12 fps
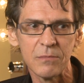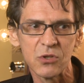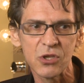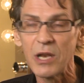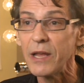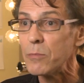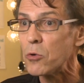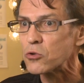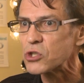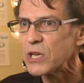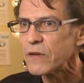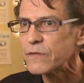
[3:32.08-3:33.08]
Soleil, mon
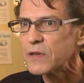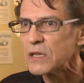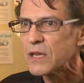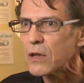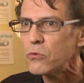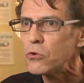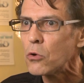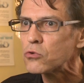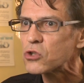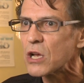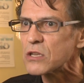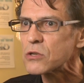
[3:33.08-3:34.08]
chef, qui était une
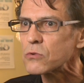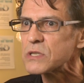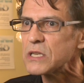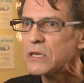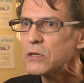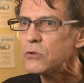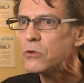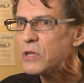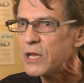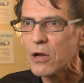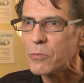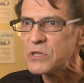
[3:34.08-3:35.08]
autre chanson tirée d'une
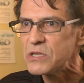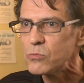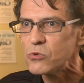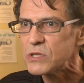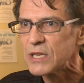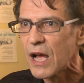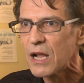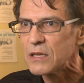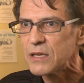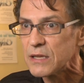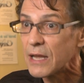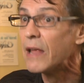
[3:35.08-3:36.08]
des comédies musicales,
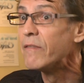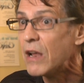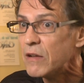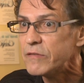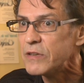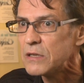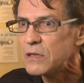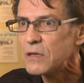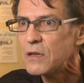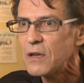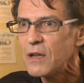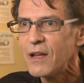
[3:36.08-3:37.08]
qui était La Vallée-Ville.
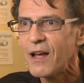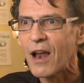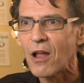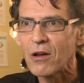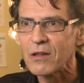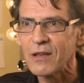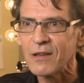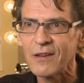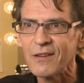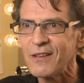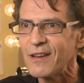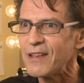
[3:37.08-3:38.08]
Ah, il
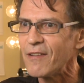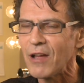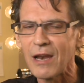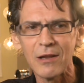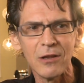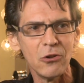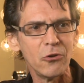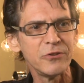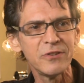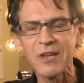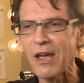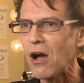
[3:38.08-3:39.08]
y, avait le,
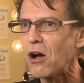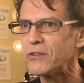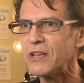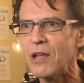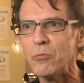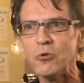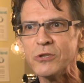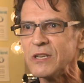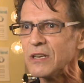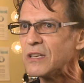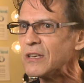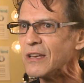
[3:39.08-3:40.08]
théâtre, la
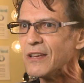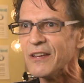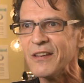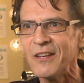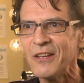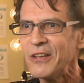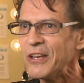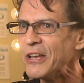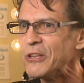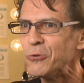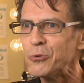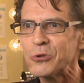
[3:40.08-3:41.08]
musique
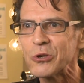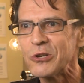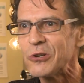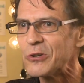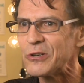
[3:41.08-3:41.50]
et tout ça.